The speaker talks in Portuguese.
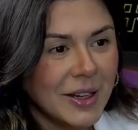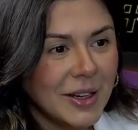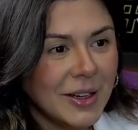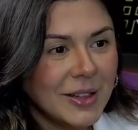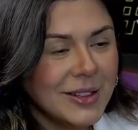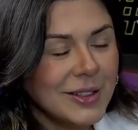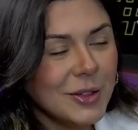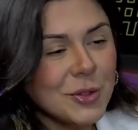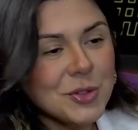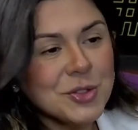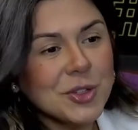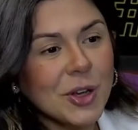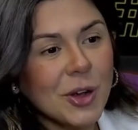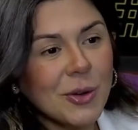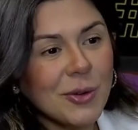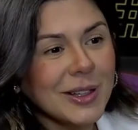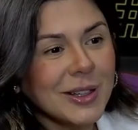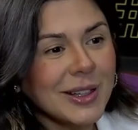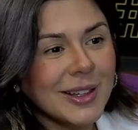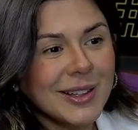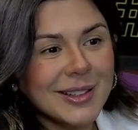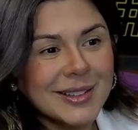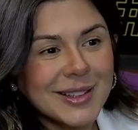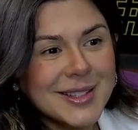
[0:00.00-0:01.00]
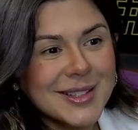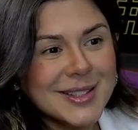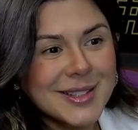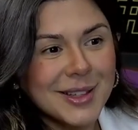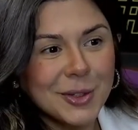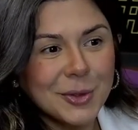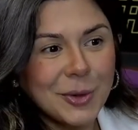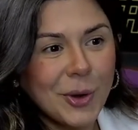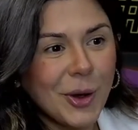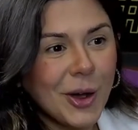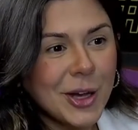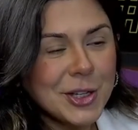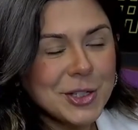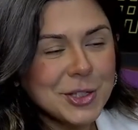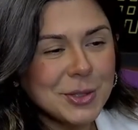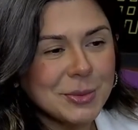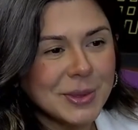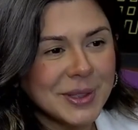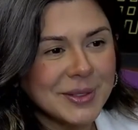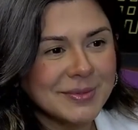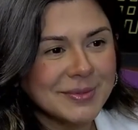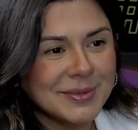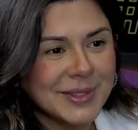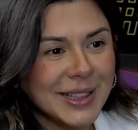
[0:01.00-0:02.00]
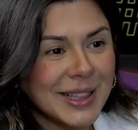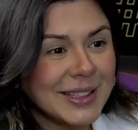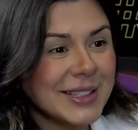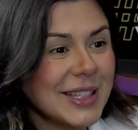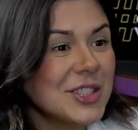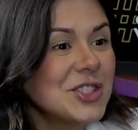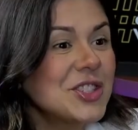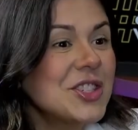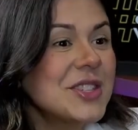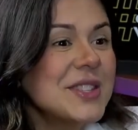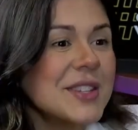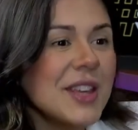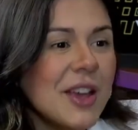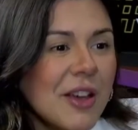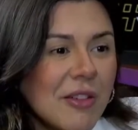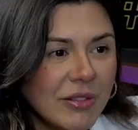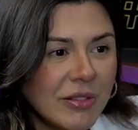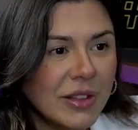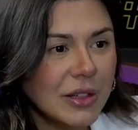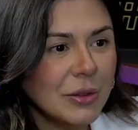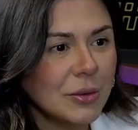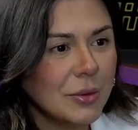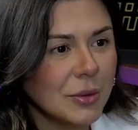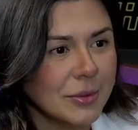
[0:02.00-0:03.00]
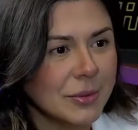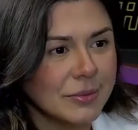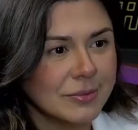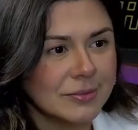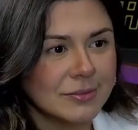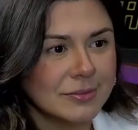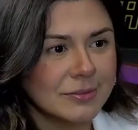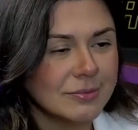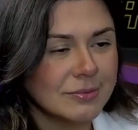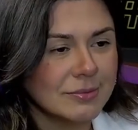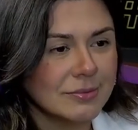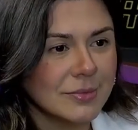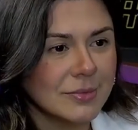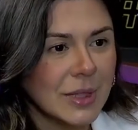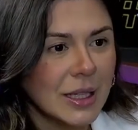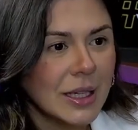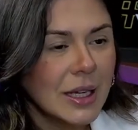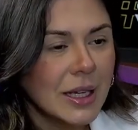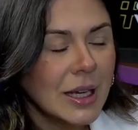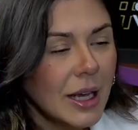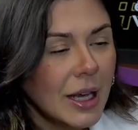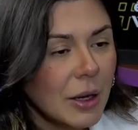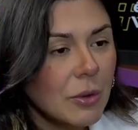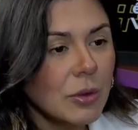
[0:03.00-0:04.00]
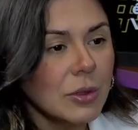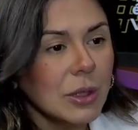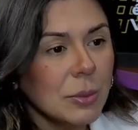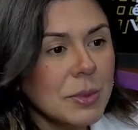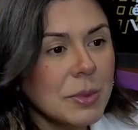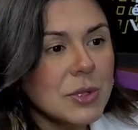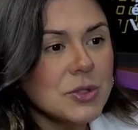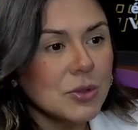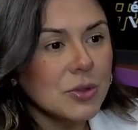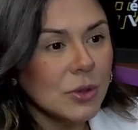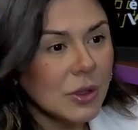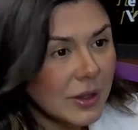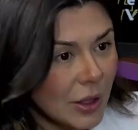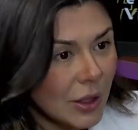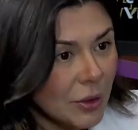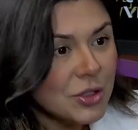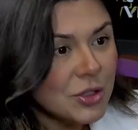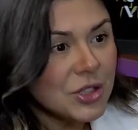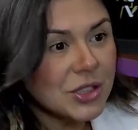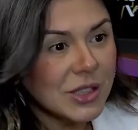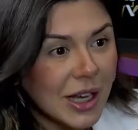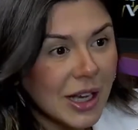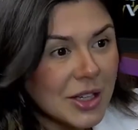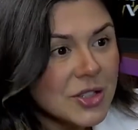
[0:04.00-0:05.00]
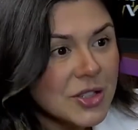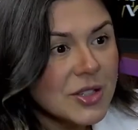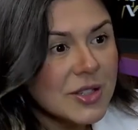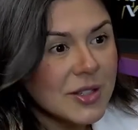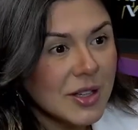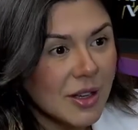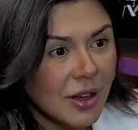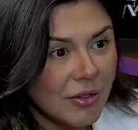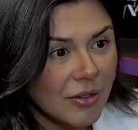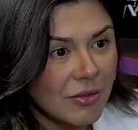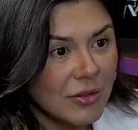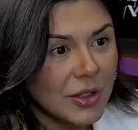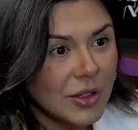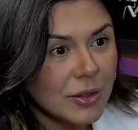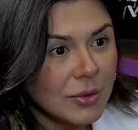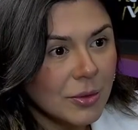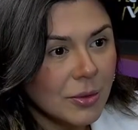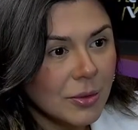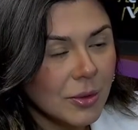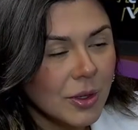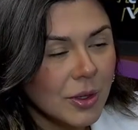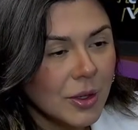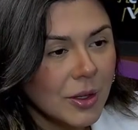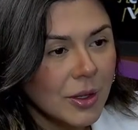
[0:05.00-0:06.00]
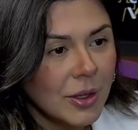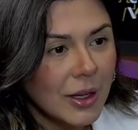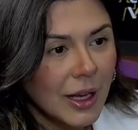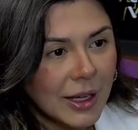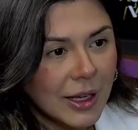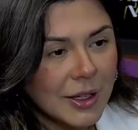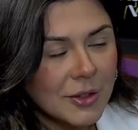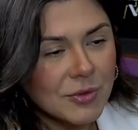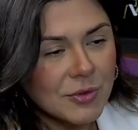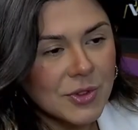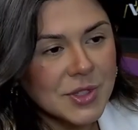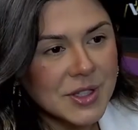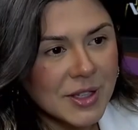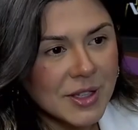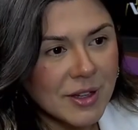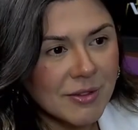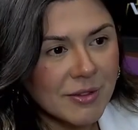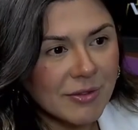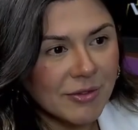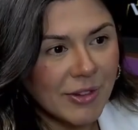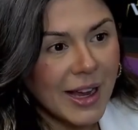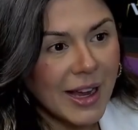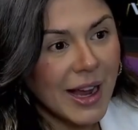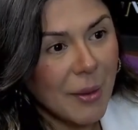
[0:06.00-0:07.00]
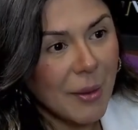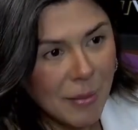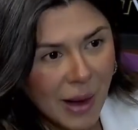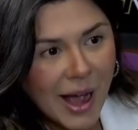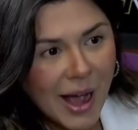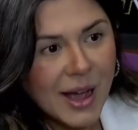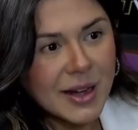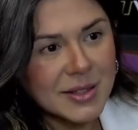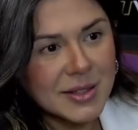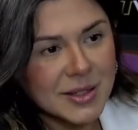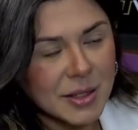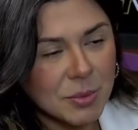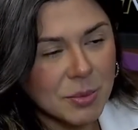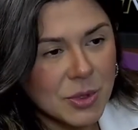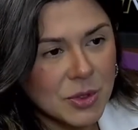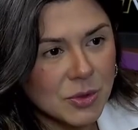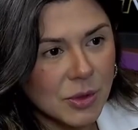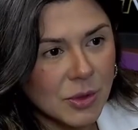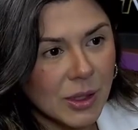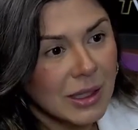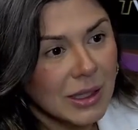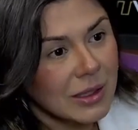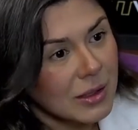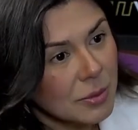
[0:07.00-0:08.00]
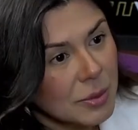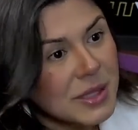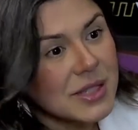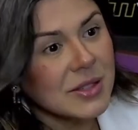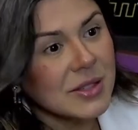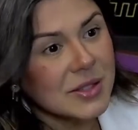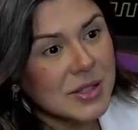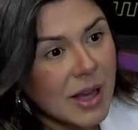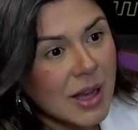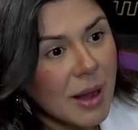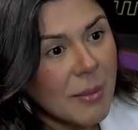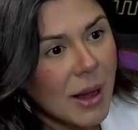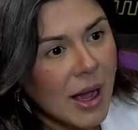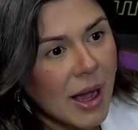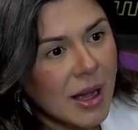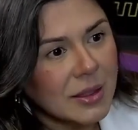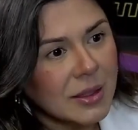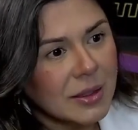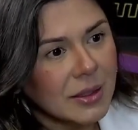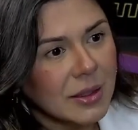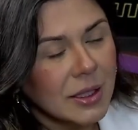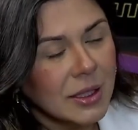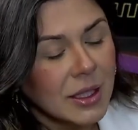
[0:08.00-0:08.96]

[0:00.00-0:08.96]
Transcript: E não só quando ela tá sendo ótima, que ela tá te servindo. É quando a pessoa não está te servindo é que você vai amar essa pessoa, ela tá precisando ser amada.